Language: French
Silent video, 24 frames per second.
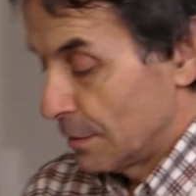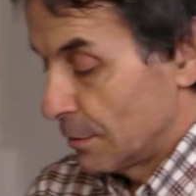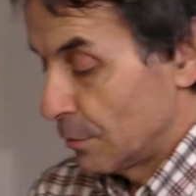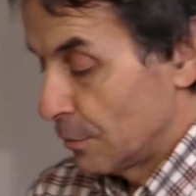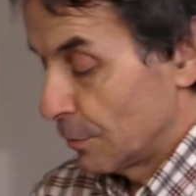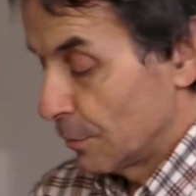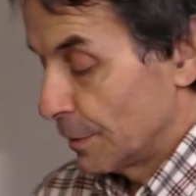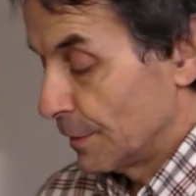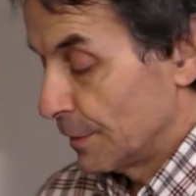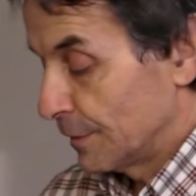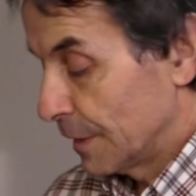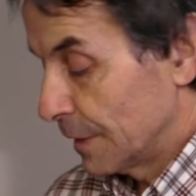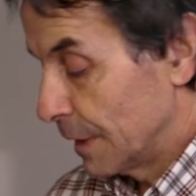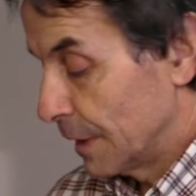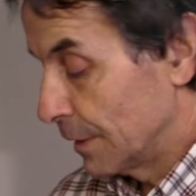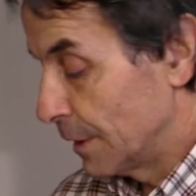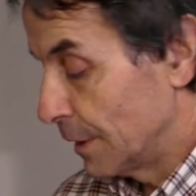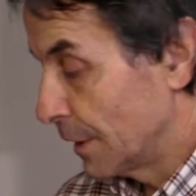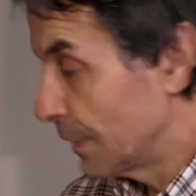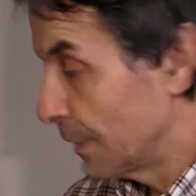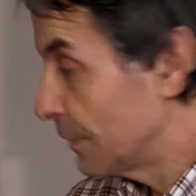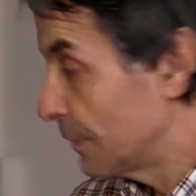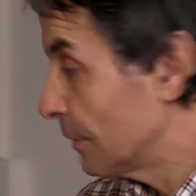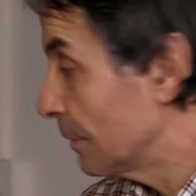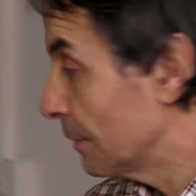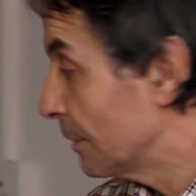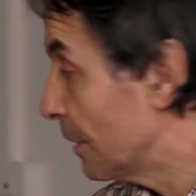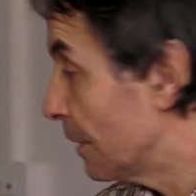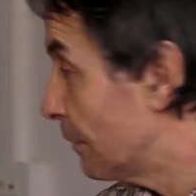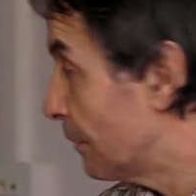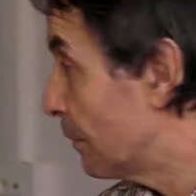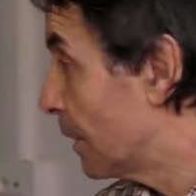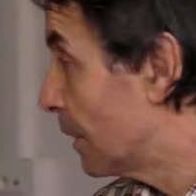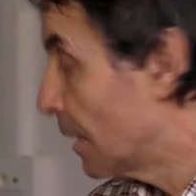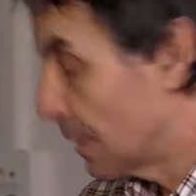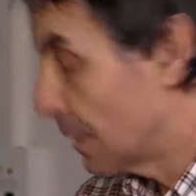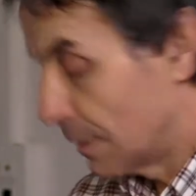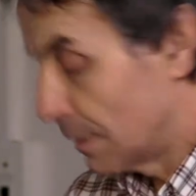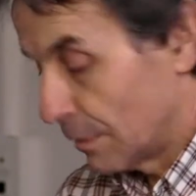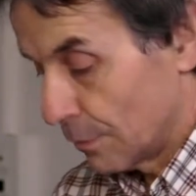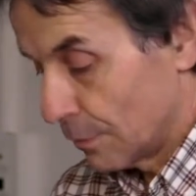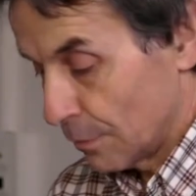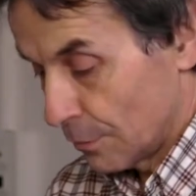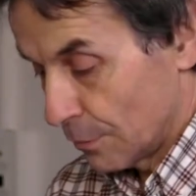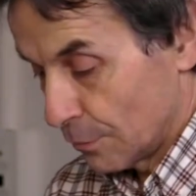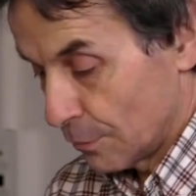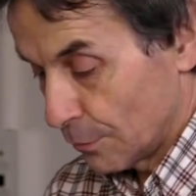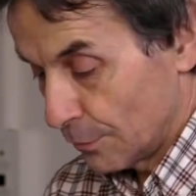Donc il sera intéressant d'avoir,
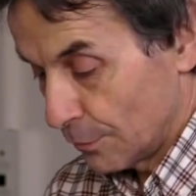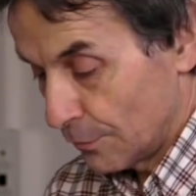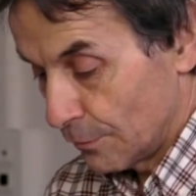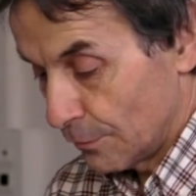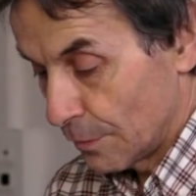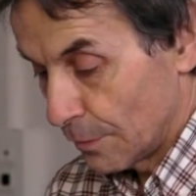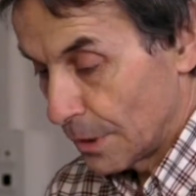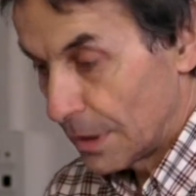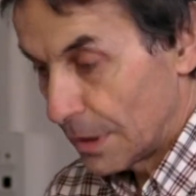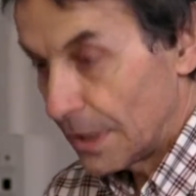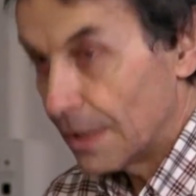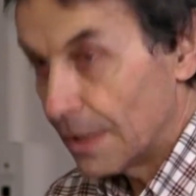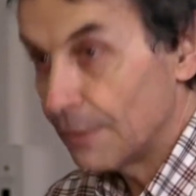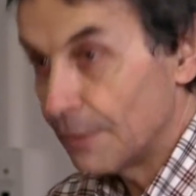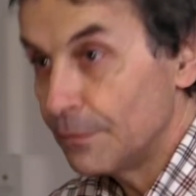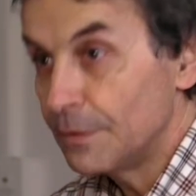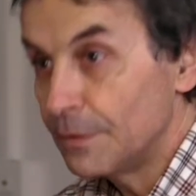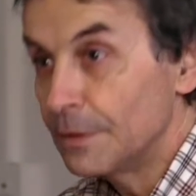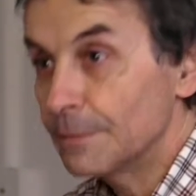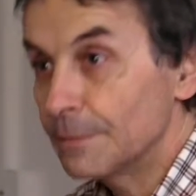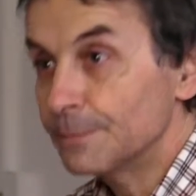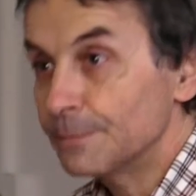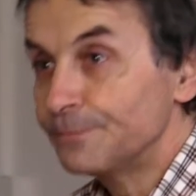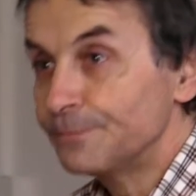encore une fois, l'avis